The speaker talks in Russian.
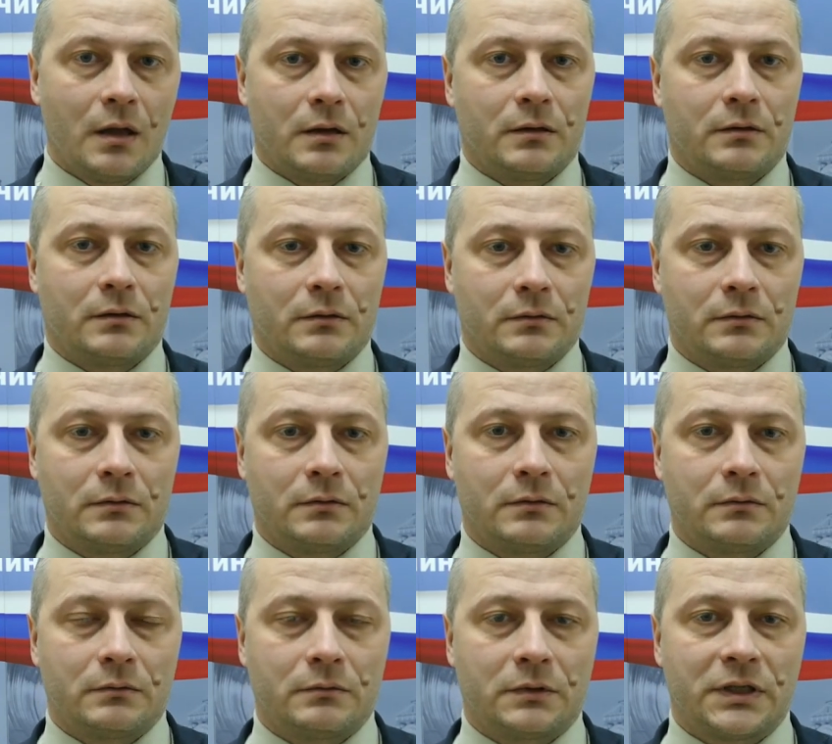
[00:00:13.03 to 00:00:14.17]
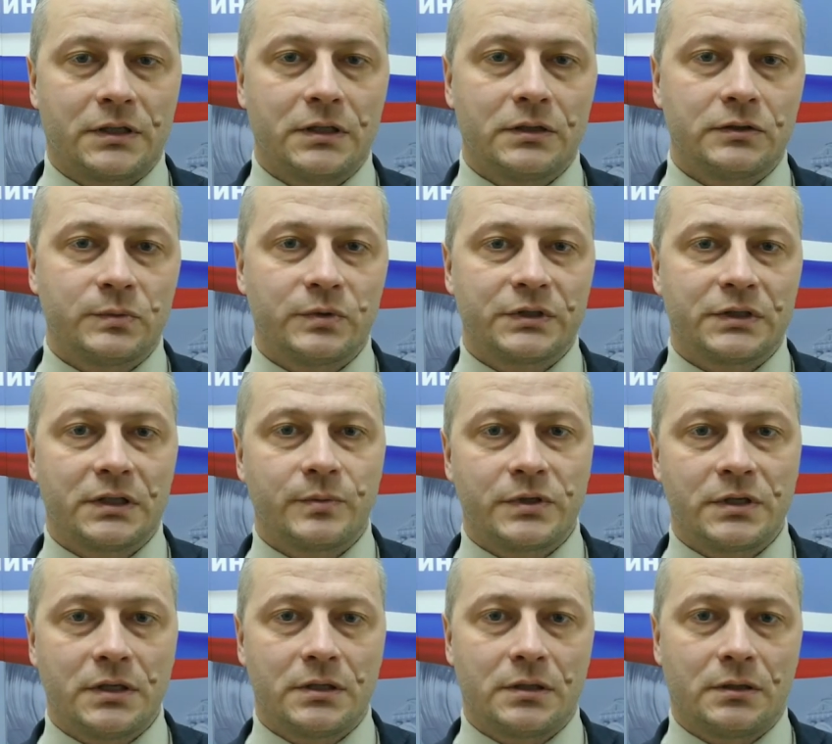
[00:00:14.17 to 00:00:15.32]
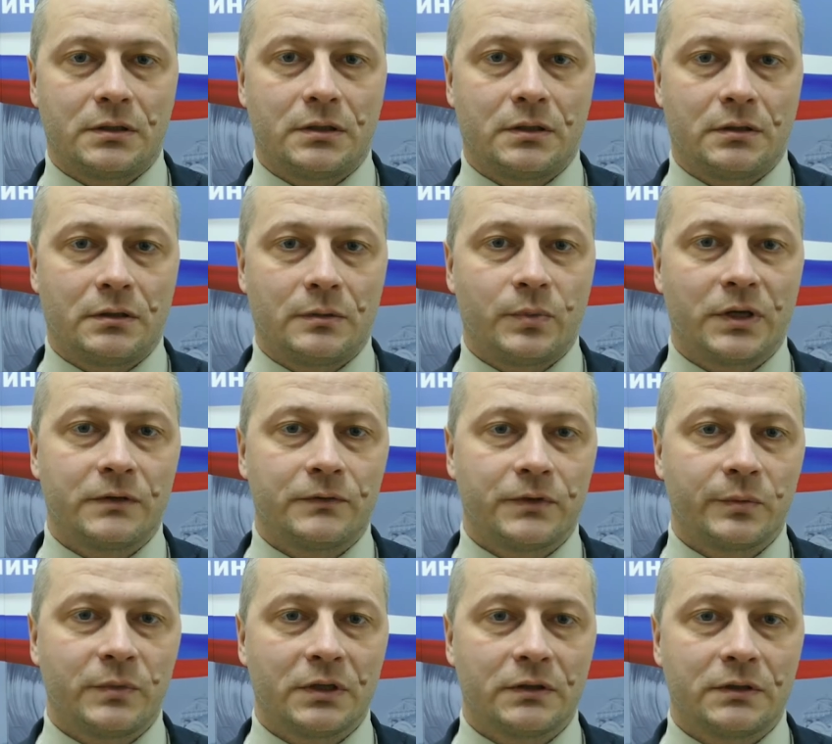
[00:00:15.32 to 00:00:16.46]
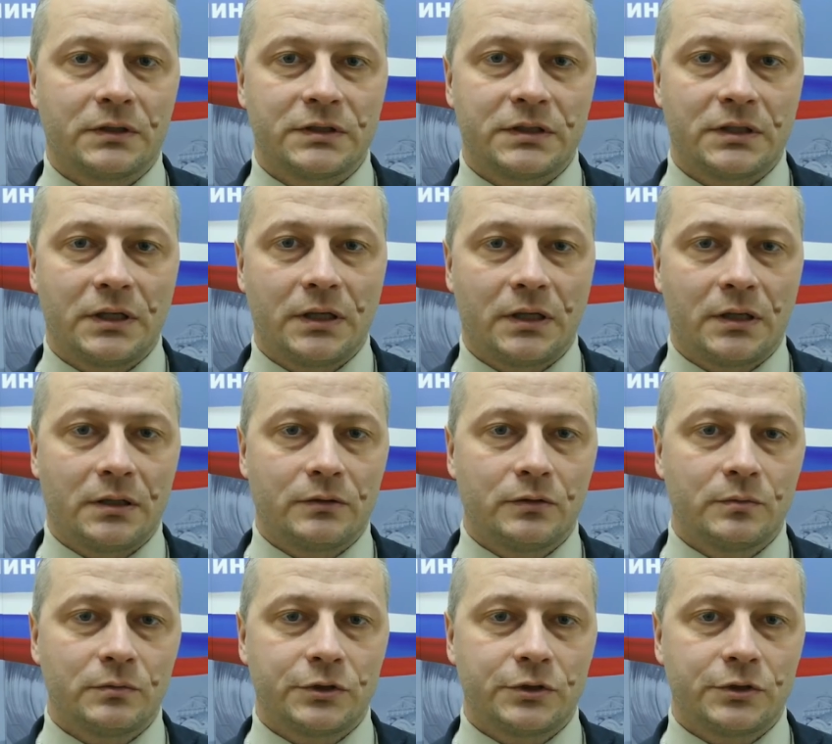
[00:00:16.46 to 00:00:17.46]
э, Хотелось бы сообщить и проинформировать население о том,